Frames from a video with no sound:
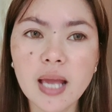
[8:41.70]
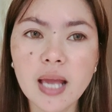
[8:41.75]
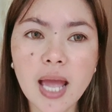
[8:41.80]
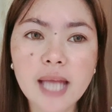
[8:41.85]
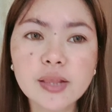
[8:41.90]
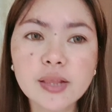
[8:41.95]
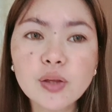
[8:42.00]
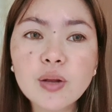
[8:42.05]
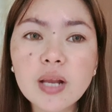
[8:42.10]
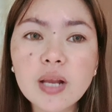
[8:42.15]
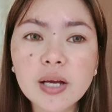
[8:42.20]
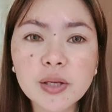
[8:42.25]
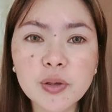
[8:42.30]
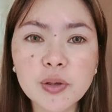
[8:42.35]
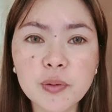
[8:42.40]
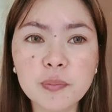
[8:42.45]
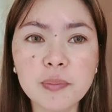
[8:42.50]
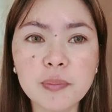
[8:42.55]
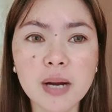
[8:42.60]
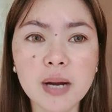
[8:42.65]
eto lang
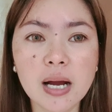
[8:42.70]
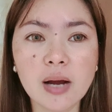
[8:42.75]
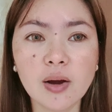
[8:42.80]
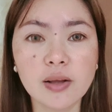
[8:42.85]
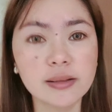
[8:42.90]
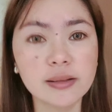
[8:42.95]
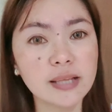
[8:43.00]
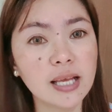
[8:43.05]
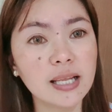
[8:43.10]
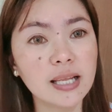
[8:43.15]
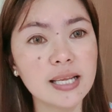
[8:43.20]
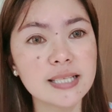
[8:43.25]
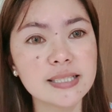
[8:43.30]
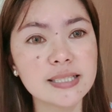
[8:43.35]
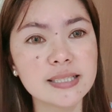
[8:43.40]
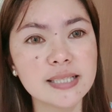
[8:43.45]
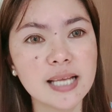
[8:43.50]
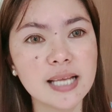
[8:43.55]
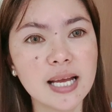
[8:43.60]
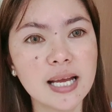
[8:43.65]
yung mga contact
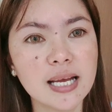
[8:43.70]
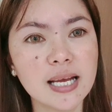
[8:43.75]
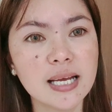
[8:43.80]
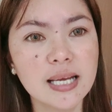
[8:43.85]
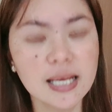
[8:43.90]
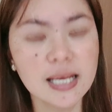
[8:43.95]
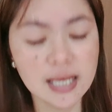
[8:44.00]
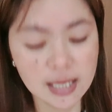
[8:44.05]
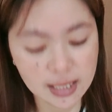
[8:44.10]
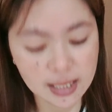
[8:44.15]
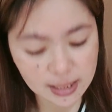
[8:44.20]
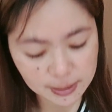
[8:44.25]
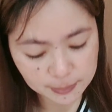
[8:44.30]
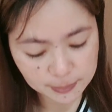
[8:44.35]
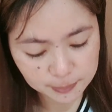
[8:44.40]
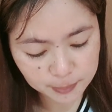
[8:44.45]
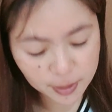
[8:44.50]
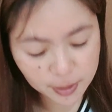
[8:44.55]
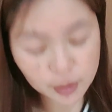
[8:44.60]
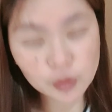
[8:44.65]
lens na
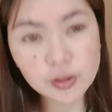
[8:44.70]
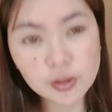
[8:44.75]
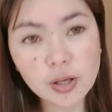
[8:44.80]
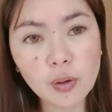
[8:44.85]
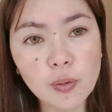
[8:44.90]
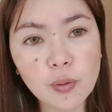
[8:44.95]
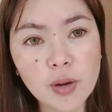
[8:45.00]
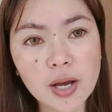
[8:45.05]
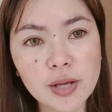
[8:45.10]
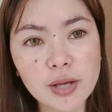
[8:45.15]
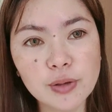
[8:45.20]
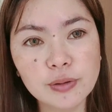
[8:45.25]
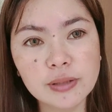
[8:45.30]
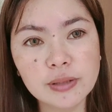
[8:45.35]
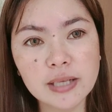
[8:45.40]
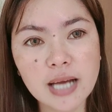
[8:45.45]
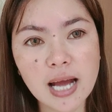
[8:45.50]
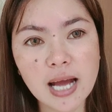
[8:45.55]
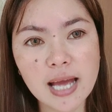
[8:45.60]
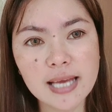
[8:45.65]
meron ako ngayon
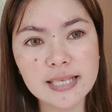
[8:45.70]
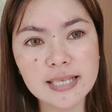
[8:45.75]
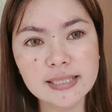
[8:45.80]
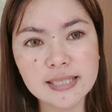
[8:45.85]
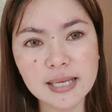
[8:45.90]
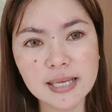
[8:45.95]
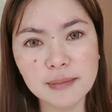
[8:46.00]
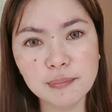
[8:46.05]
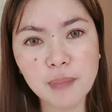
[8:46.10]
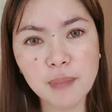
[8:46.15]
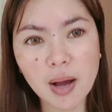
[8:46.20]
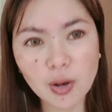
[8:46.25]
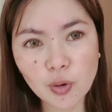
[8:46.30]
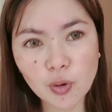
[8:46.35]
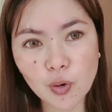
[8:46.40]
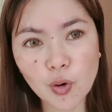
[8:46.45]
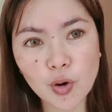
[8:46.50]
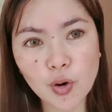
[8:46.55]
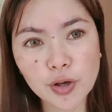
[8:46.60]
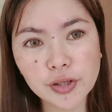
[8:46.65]
guys and
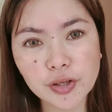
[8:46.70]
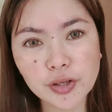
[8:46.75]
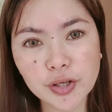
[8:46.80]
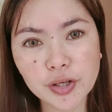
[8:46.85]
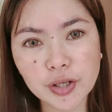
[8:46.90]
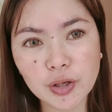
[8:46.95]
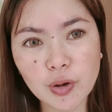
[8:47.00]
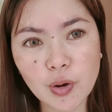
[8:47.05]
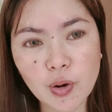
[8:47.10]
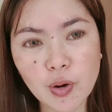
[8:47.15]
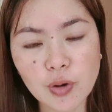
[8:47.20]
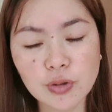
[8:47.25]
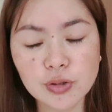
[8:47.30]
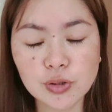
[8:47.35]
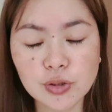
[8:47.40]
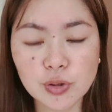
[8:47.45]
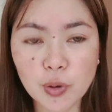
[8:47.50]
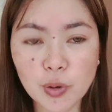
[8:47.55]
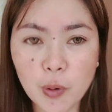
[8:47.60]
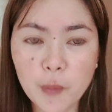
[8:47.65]
bagong order ko.
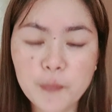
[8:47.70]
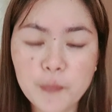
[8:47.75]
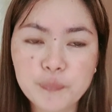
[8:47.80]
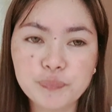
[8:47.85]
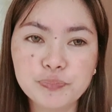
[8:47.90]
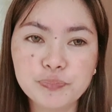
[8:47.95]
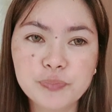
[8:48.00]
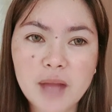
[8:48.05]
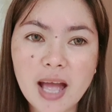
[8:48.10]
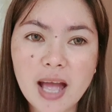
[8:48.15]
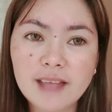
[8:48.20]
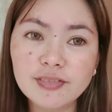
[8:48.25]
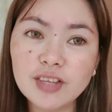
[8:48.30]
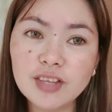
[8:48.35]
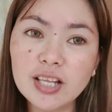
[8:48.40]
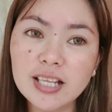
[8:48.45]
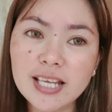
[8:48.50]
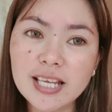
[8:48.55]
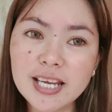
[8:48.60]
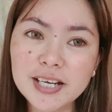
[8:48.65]
So,
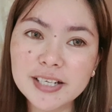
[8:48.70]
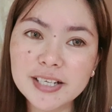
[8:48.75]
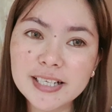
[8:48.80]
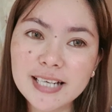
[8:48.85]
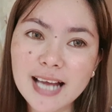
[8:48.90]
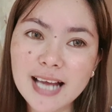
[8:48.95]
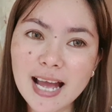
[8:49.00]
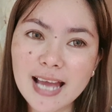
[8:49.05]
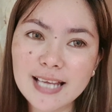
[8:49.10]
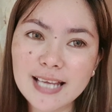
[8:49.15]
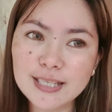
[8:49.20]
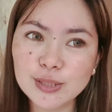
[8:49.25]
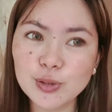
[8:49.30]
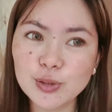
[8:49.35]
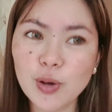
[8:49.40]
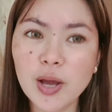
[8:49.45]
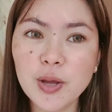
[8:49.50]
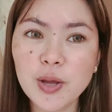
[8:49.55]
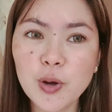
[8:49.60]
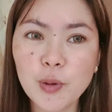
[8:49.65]
until here guys.
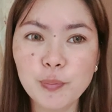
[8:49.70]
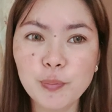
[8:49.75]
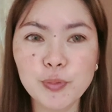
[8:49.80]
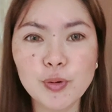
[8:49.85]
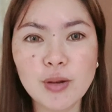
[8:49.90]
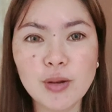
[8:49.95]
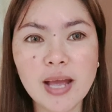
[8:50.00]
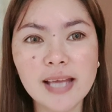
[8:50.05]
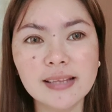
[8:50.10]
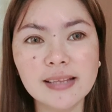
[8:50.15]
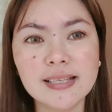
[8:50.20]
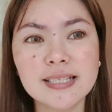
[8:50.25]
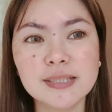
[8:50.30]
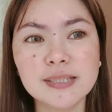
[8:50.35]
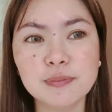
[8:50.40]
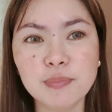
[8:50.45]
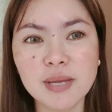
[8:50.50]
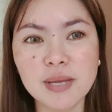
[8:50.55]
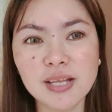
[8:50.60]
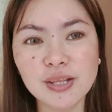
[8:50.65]
So, I hope you like
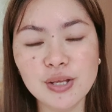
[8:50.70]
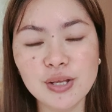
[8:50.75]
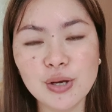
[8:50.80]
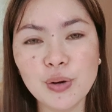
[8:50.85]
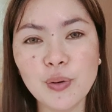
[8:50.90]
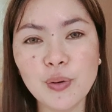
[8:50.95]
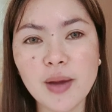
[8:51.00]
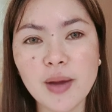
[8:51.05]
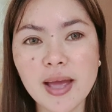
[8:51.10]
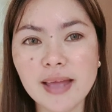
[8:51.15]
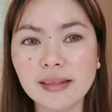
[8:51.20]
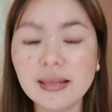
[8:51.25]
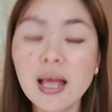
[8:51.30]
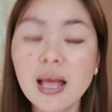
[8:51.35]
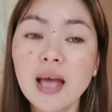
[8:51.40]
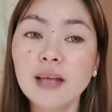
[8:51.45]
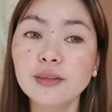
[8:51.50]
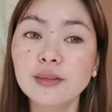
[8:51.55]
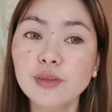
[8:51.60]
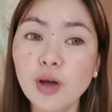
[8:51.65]
this video and
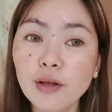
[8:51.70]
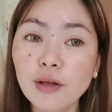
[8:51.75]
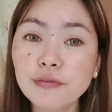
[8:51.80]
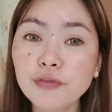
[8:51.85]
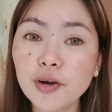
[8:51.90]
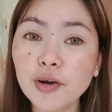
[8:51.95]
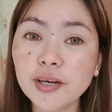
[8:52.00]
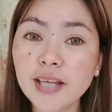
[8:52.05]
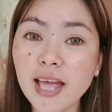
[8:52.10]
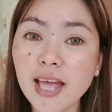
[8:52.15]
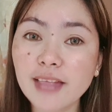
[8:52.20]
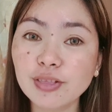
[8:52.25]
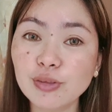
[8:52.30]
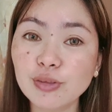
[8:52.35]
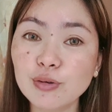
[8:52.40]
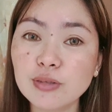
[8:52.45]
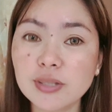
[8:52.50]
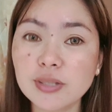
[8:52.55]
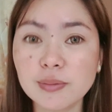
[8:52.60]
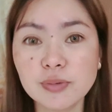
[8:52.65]
don't forget
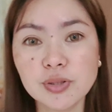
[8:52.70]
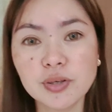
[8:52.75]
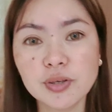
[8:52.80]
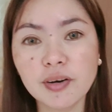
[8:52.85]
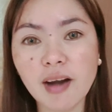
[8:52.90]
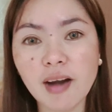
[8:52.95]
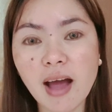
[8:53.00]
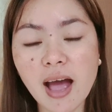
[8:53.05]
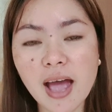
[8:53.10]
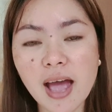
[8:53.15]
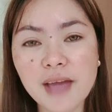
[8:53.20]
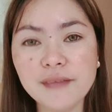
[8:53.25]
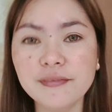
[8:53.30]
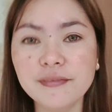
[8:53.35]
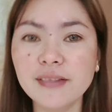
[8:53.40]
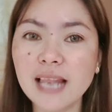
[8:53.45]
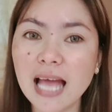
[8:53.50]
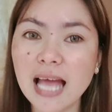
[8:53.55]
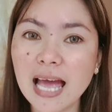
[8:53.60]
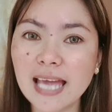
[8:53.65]
to
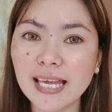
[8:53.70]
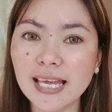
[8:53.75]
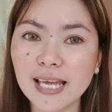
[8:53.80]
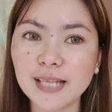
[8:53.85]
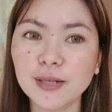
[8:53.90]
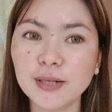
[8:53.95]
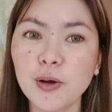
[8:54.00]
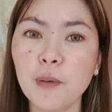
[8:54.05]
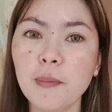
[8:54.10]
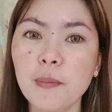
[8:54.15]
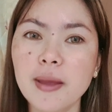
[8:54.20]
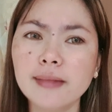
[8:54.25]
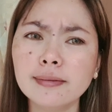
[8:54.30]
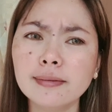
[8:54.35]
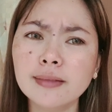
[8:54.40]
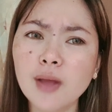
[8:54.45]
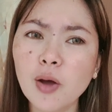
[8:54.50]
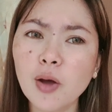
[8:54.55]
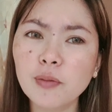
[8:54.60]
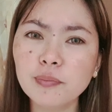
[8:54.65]
subscribe, like, and
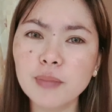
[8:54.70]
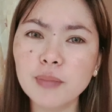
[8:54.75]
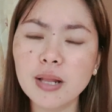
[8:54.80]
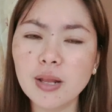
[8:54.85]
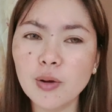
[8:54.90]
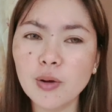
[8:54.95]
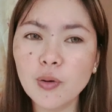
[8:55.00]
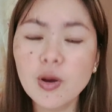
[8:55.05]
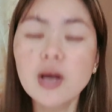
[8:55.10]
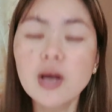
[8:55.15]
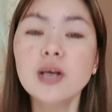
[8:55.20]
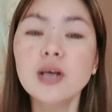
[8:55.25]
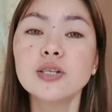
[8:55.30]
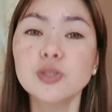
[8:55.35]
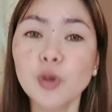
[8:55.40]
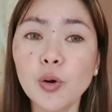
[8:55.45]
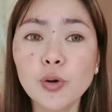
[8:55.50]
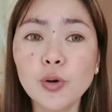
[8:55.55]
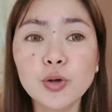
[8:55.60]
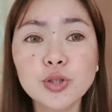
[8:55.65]
comment down below.
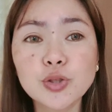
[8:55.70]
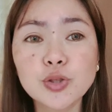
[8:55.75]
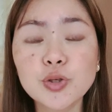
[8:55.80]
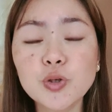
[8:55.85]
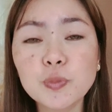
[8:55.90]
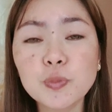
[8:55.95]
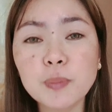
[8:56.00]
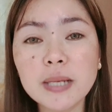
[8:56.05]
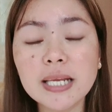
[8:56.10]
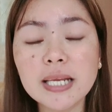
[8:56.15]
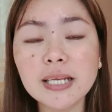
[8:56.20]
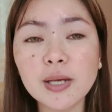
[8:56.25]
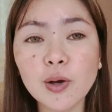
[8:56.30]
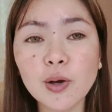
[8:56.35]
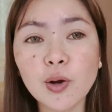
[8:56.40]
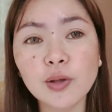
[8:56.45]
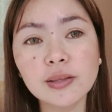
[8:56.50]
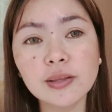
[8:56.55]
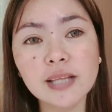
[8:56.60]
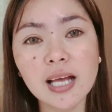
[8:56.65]
So, kung gusto niyo pala ng
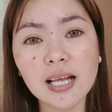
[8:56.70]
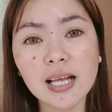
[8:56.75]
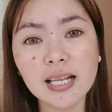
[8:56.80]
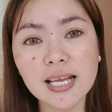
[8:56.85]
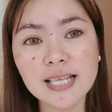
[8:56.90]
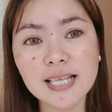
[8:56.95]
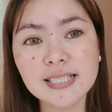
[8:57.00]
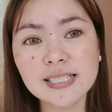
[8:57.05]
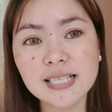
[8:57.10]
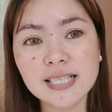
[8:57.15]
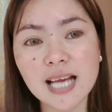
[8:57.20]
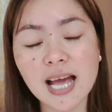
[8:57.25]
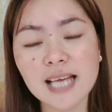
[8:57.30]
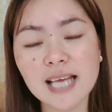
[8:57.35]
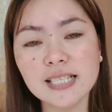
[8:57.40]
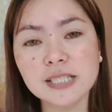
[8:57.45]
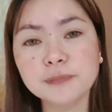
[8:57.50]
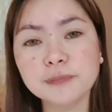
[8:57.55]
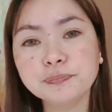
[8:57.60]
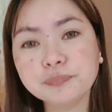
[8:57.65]
contact lens
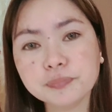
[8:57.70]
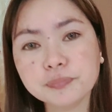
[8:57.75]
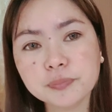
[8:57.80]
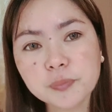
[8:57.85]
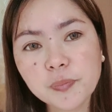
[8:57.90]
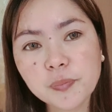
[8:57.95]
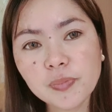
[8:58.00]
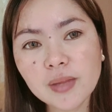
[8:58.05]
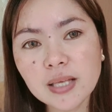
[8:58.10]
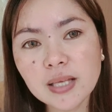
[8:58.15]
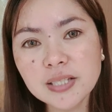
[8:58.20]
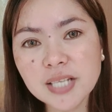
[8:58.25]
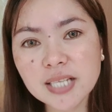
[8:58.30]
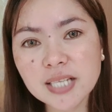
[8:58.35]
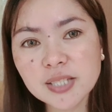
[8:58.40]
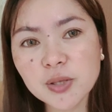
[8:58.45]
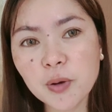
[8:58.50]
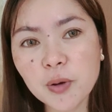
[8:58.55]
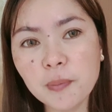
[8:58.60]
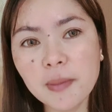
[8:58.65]
guys,
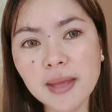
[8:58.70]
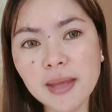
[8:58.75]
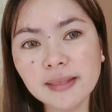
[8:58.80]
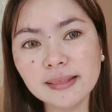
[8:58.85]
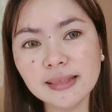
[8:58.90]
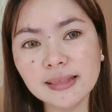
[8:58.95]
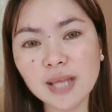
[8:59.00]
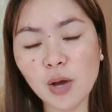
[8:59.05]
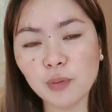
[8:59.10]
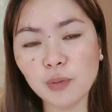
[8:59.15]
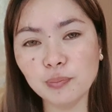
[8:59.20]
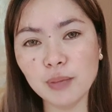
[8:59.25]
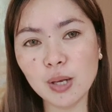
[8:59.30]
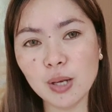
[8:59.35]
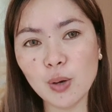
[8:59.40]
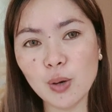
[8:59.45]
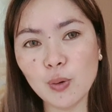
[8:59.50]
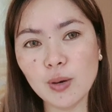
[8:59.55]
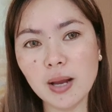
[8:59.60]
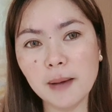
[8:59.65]
just comment down
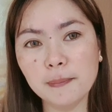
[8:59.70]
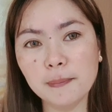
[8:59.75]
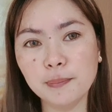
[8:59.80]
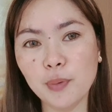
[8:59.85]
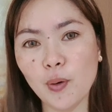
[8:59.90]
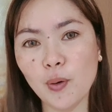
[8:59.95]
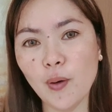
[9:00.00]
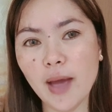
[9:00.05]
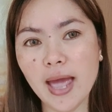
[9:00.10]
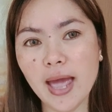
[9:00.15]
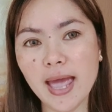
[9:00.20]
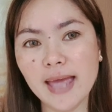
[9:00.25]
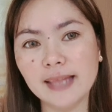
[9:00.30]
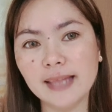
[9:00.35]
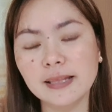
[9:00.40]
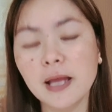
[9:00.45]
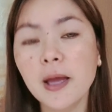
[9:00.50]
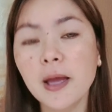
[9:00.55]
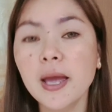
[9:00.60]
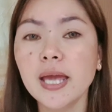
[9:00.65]
below lang po
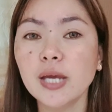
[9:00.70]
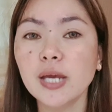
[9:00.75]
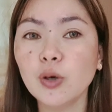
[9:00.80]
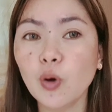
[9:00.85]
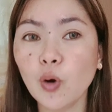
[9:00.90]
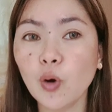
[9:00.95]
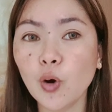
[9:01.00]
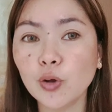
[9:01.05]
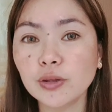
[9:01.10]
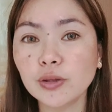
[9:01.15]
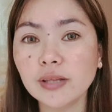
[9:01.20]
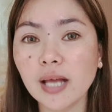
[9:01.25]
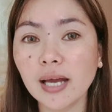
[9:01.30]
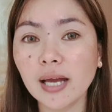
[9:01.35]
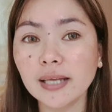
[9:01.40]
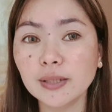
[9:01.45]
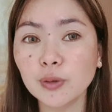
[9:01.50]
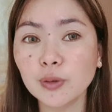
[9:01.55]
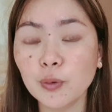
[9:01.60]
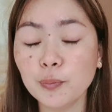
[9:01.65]
and
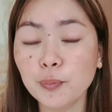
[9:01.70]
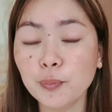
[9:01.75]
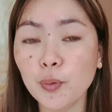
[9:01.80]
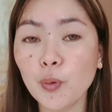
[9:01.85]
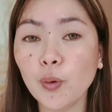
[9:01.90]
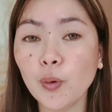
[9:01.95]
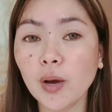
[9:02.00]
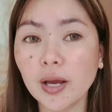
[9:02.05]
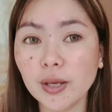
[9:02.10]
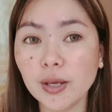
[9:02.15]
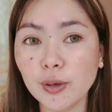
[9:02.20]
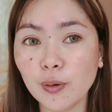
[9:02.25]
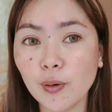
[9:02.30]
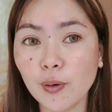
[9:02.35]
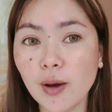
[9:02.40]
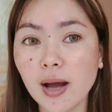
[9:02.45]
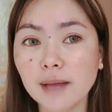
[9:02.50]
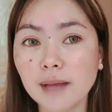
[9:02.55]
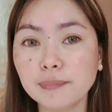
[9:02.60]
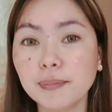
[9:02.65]
ikokontakin ko po
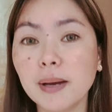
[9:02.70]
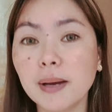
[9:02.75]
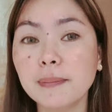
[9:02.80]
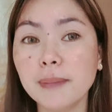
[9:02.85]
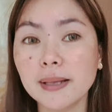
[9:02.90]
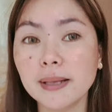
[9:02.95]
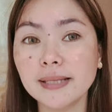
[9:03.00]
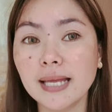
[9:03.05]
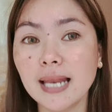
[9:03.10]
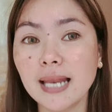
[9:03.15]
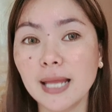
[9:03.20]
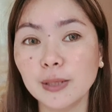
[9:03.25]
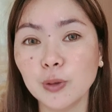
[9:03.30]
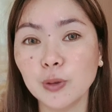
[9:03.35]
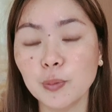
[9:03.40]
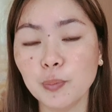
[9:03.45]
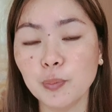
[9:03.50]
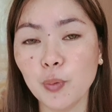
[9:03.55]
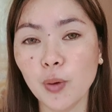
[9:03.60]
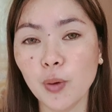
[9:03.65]
kayo at papadalhan
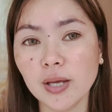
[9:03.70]
ko po